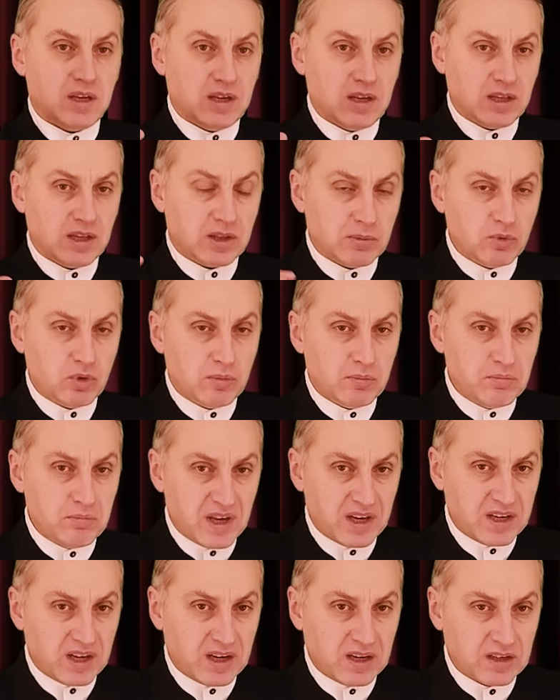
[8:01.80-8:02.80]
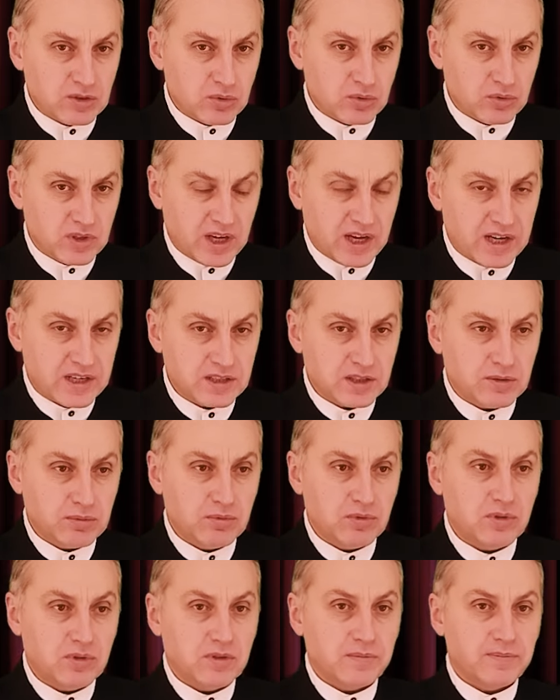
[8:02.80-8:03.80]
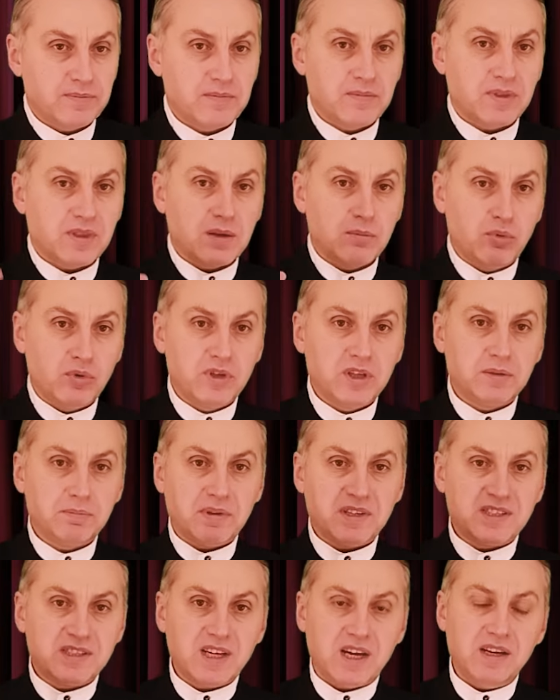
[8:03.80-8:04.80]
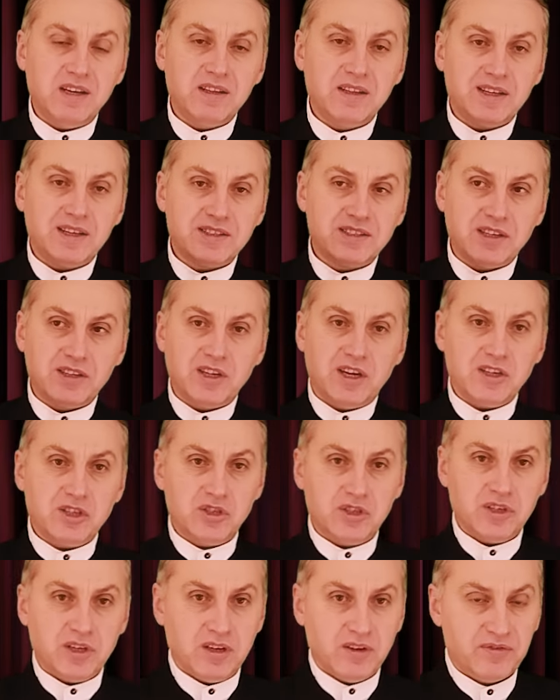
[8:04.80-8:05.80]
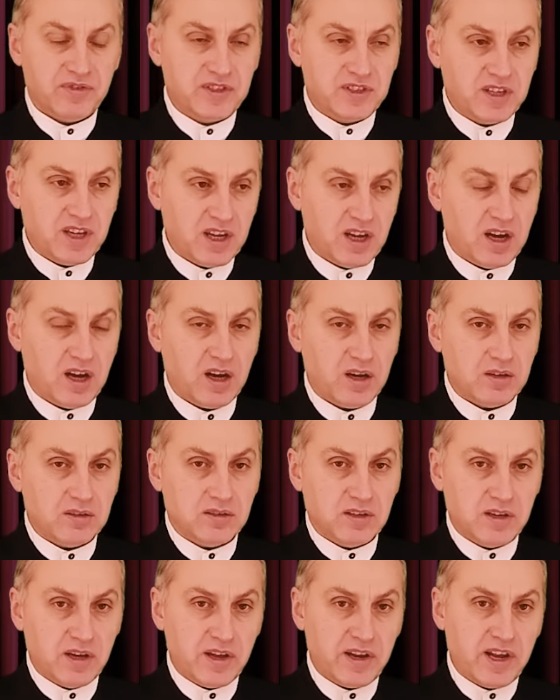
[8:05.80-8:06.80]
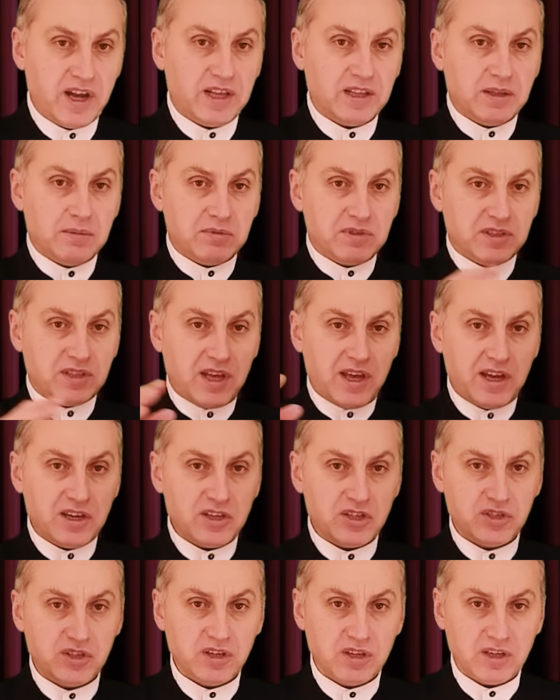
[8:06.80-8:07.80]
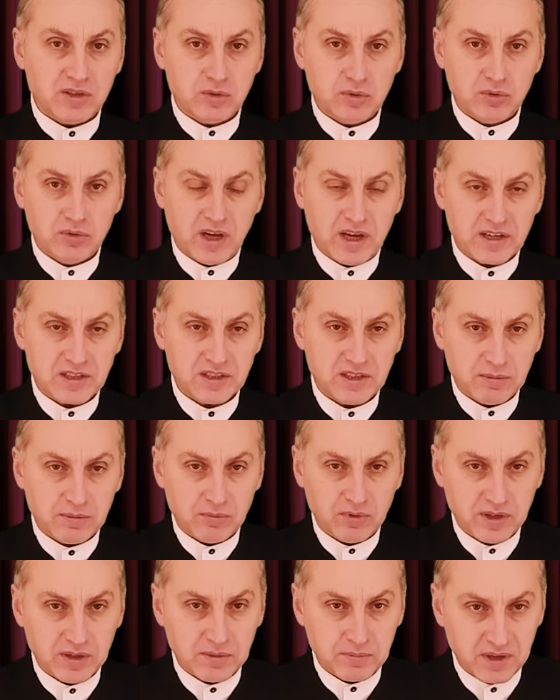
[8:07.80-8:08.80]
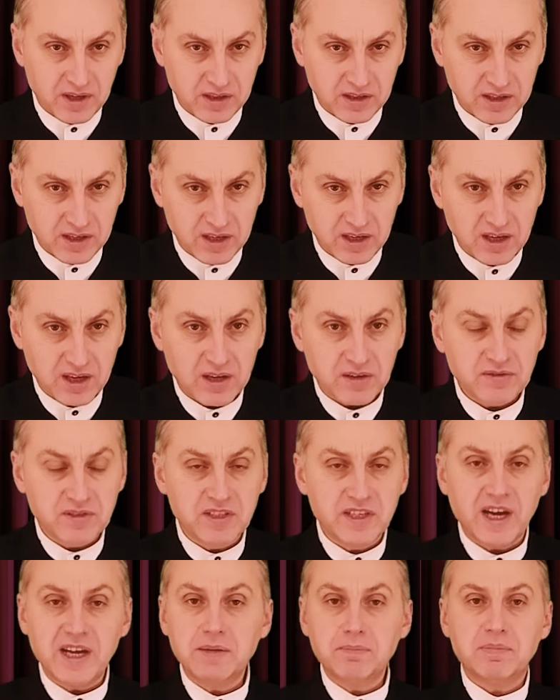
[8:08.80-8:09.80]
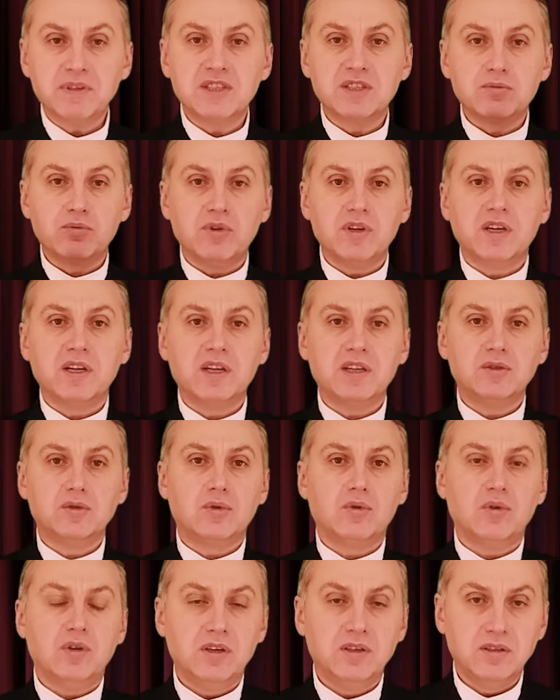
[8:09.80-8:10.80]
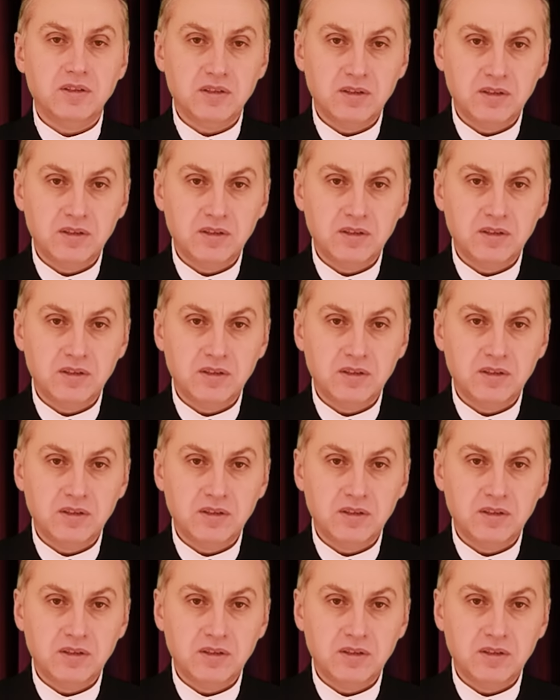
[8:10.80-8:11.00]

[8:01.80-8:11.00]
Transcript: этому мегагосударству будет поставлена задача все а, рядом стоящие государства, более мелкие, взять под свой контроль.